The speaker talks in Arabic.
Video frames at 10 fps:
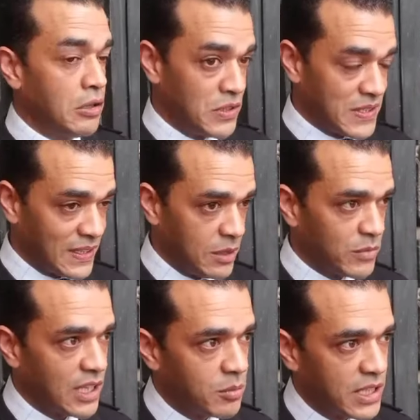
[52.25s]
في تقديم
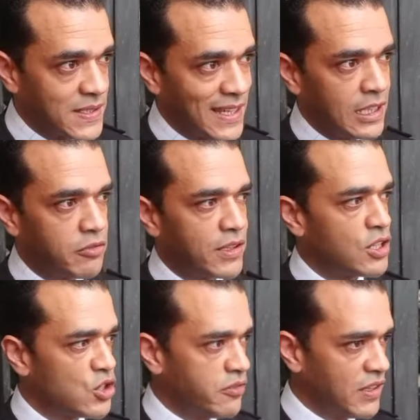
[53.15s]
طلبات
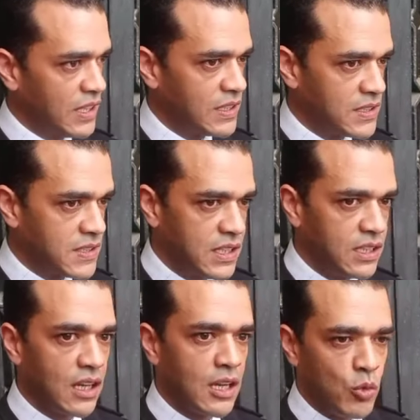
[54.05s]
الافراج لفائده
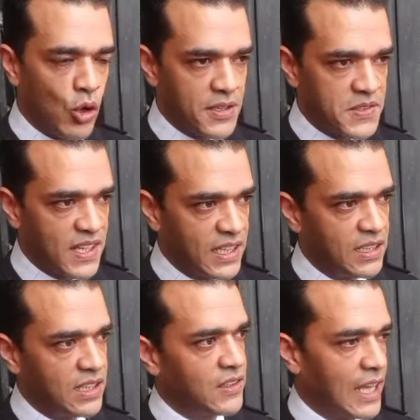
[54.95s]
المؤازرين
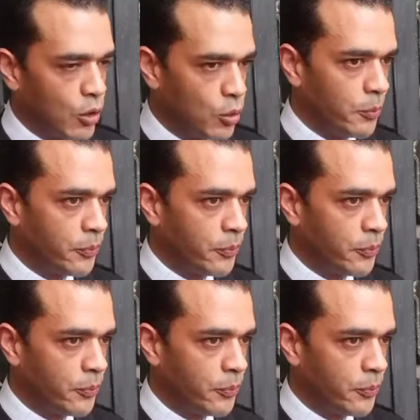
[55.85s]
ديالهم